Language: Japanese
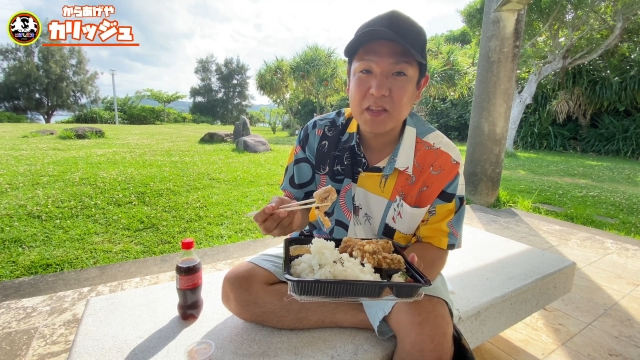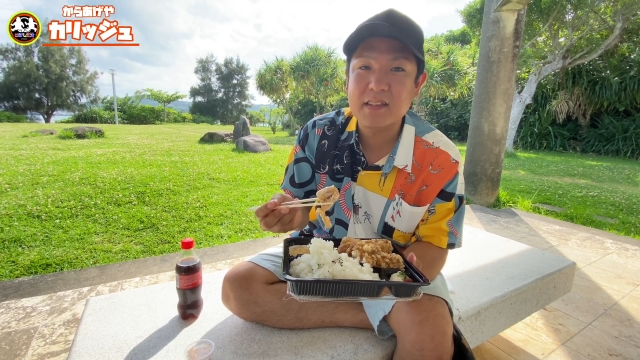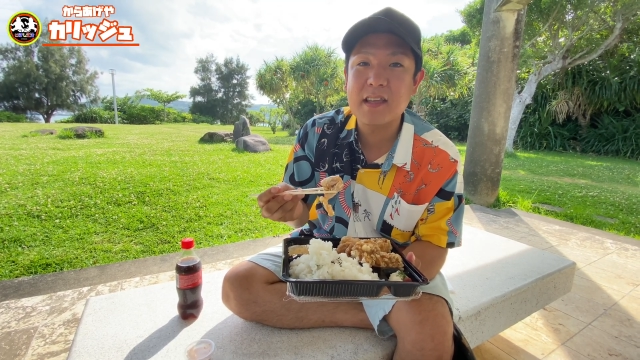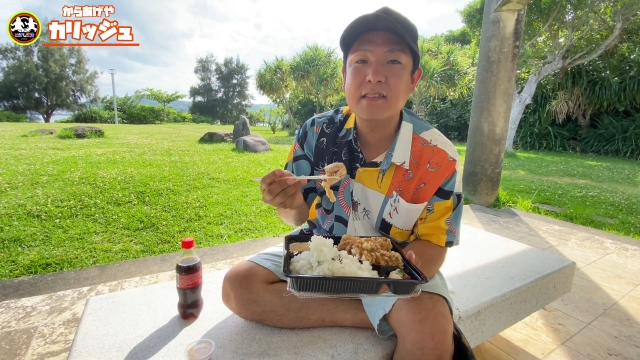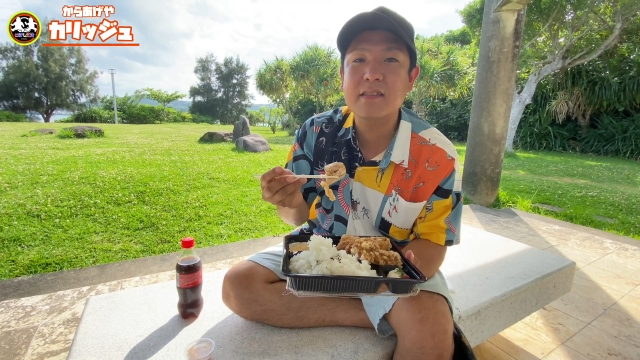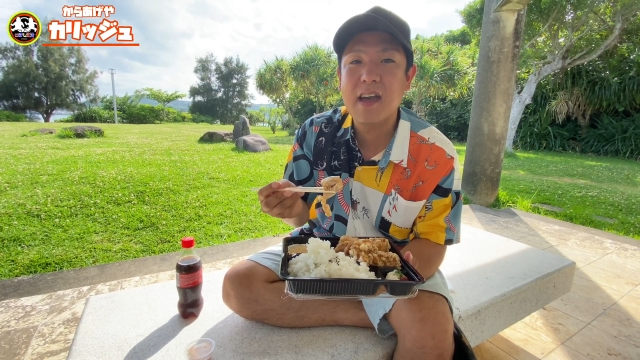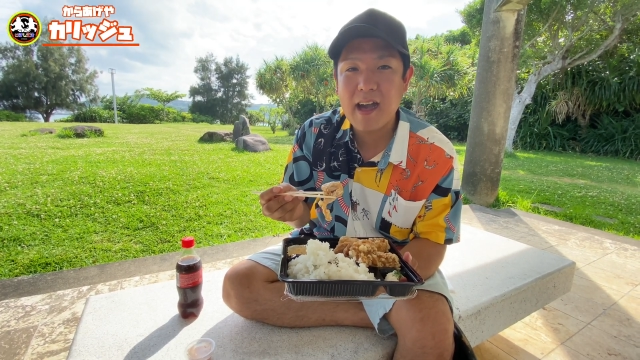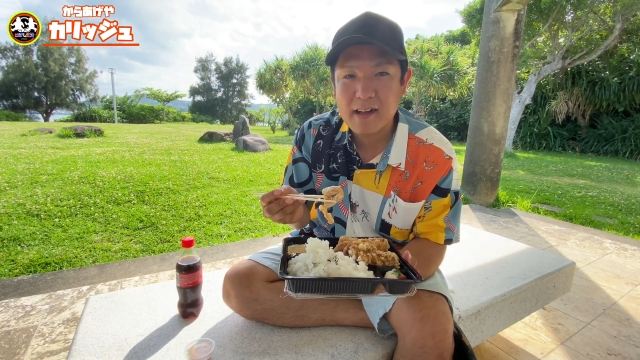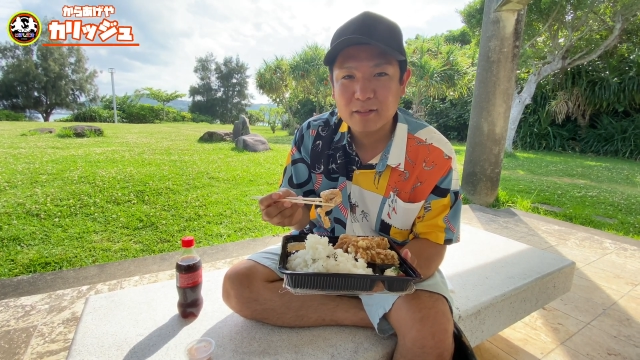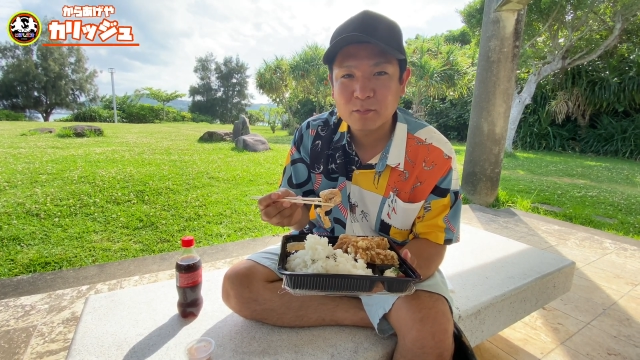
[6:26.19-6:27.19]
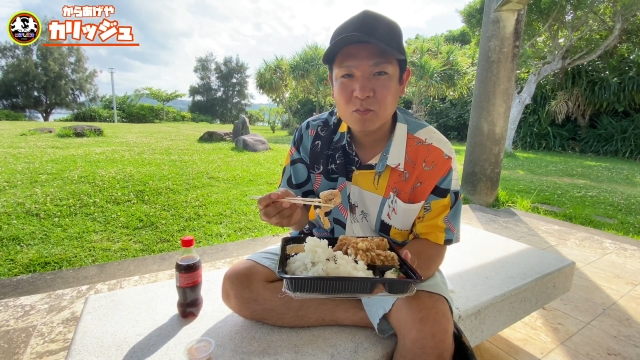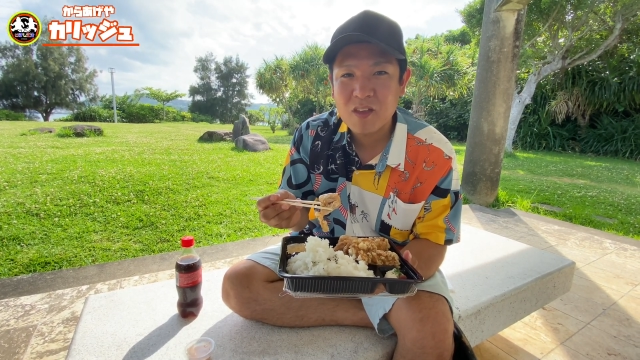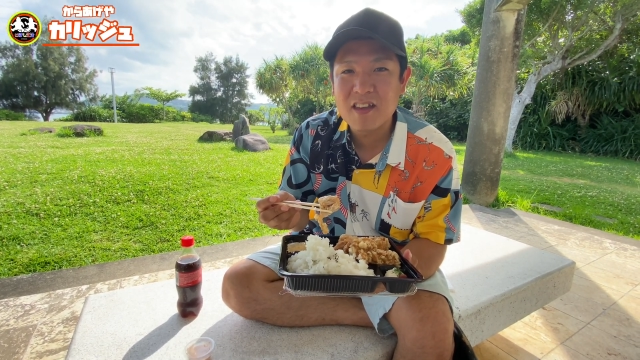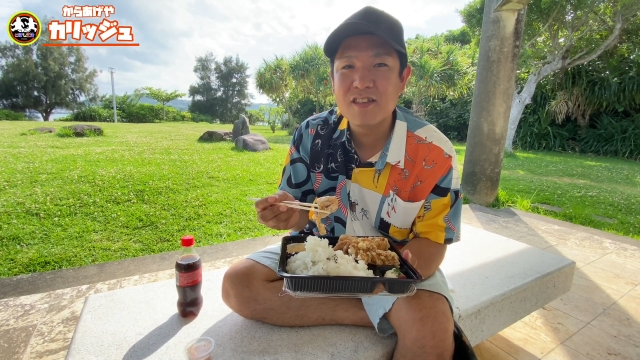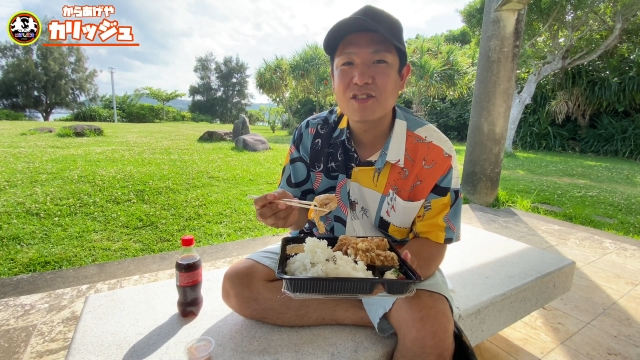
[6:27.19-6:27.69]
さすが
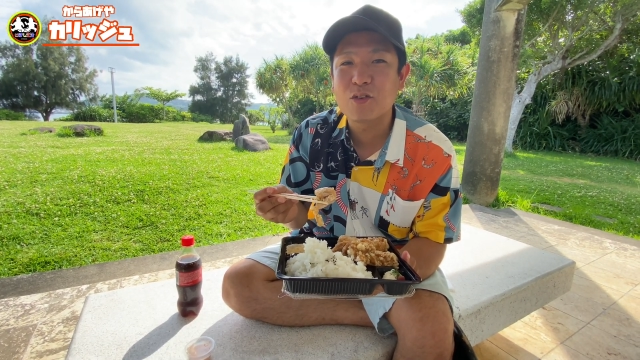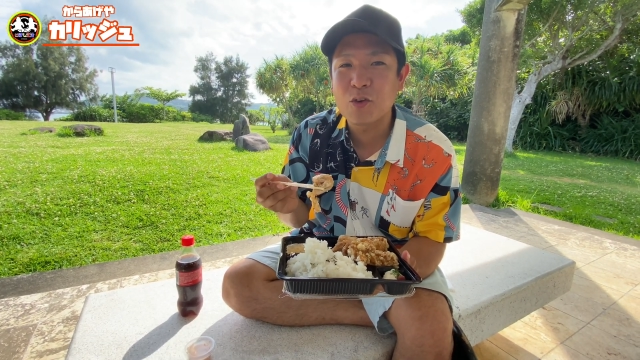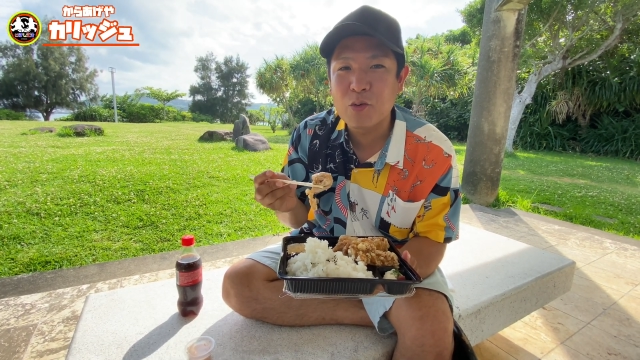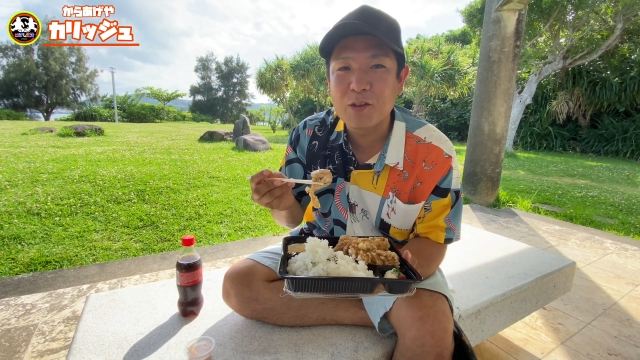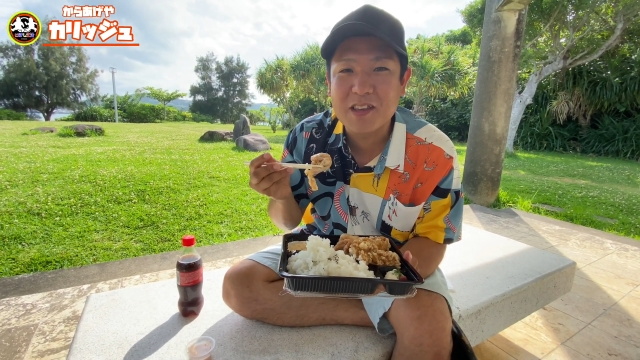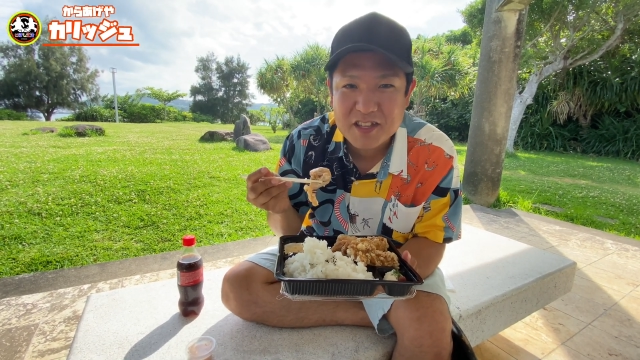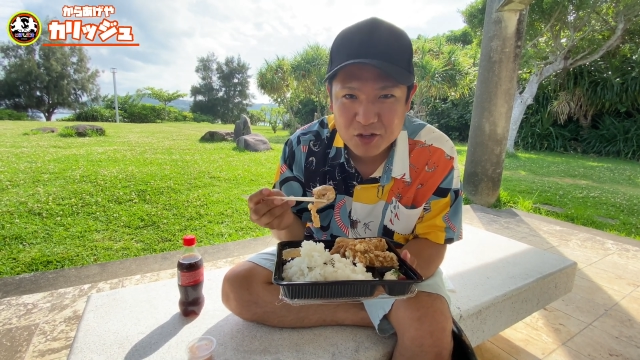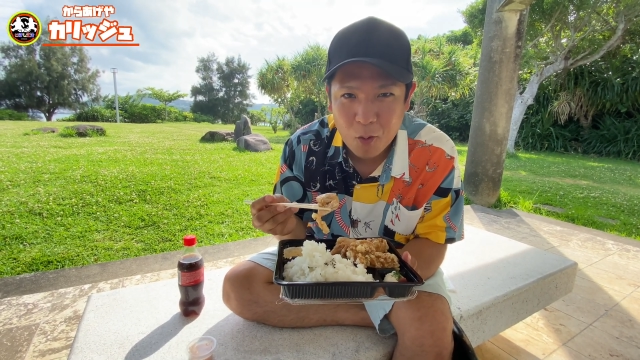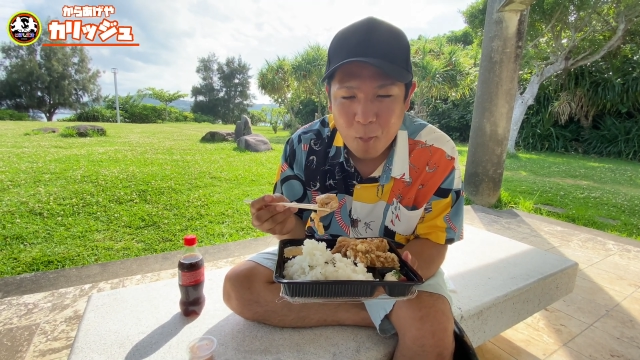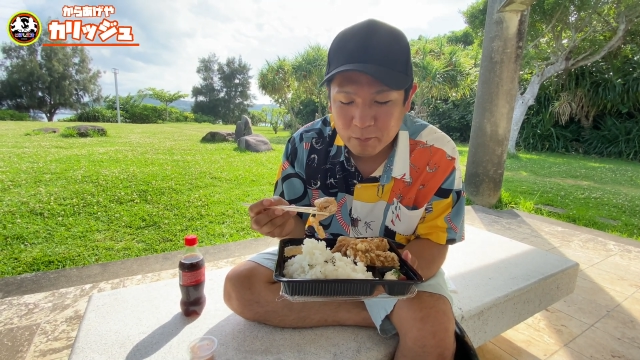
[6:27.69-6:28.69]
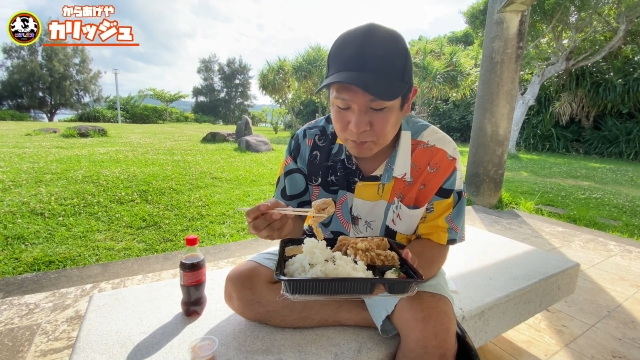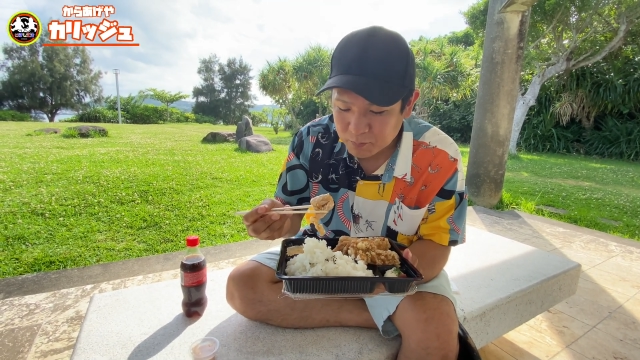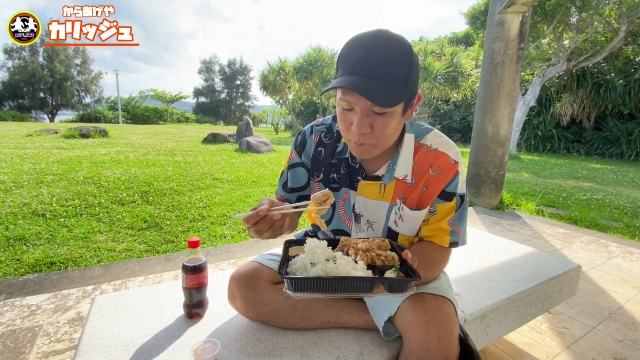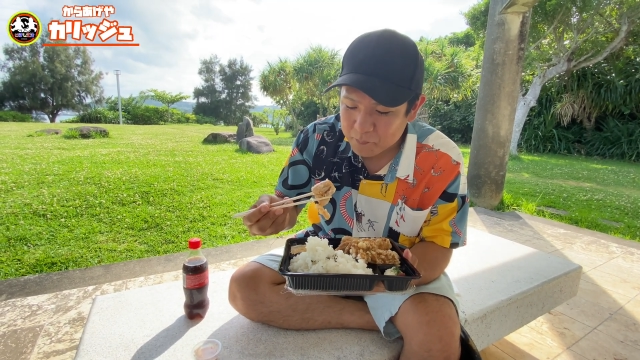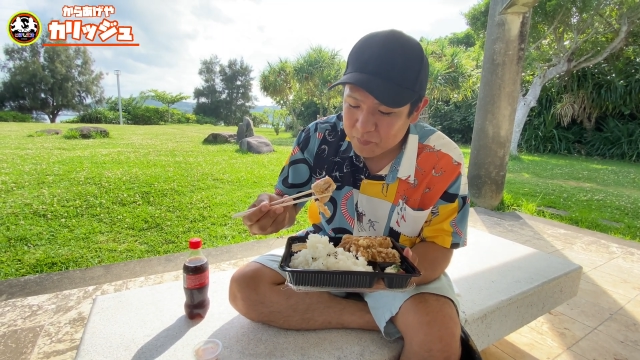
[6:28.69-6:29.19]
金賞の上の金賞。はい、
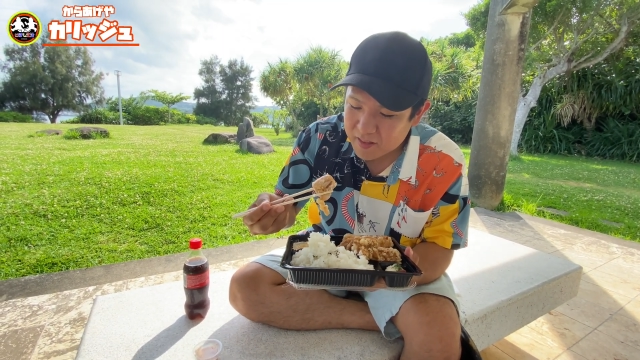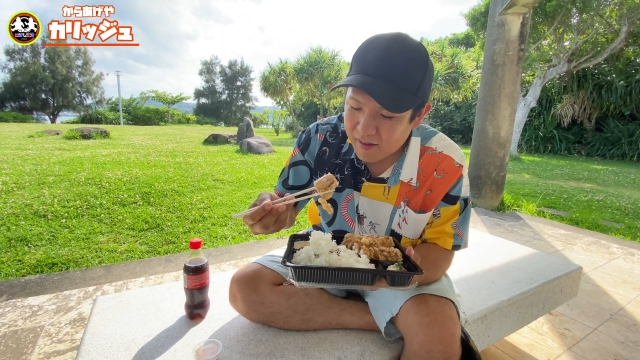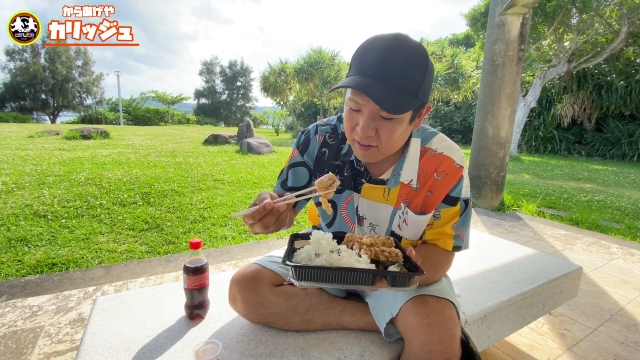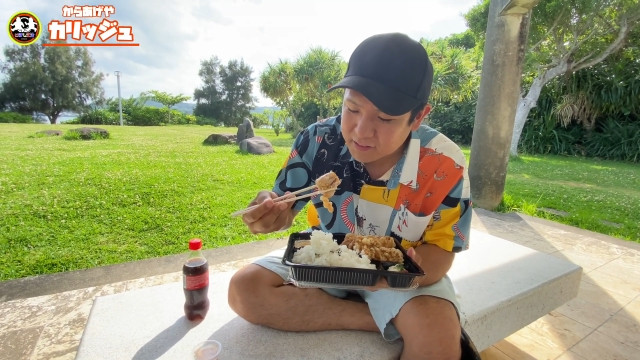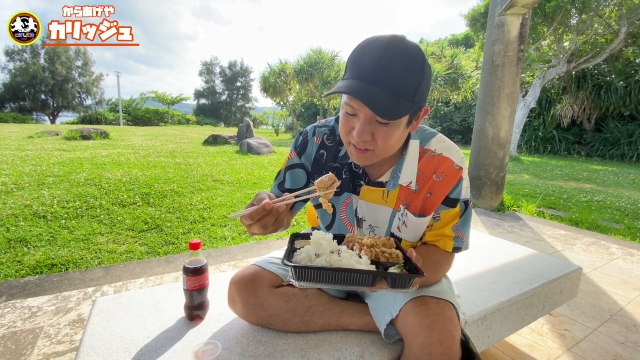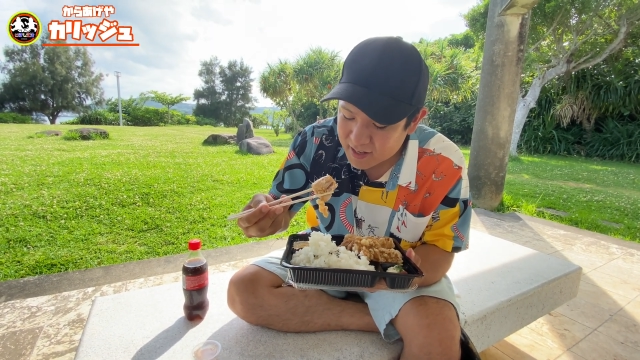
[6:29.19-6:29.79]
最優秀金賞